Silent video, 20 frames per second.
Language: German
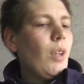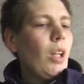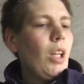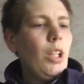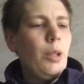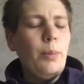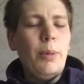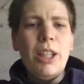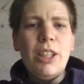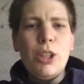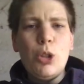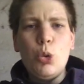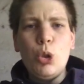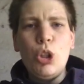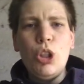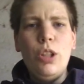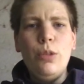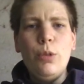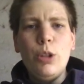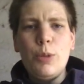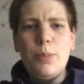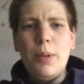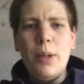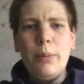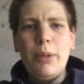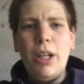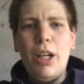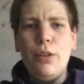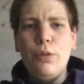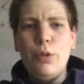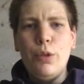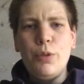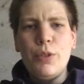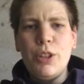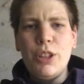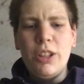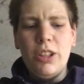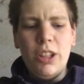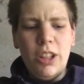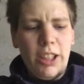Ich meine, so schnell wird es beim
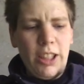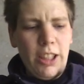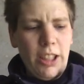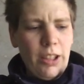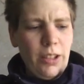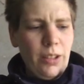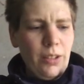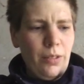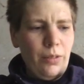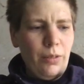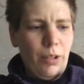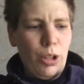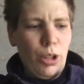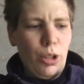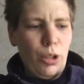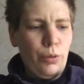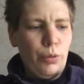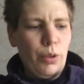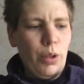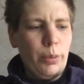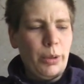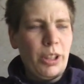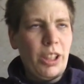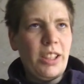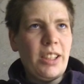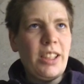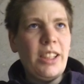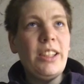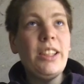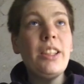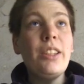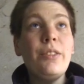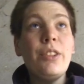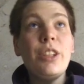K15 nicht gehen, weil dafür habe ich das Geld nicht.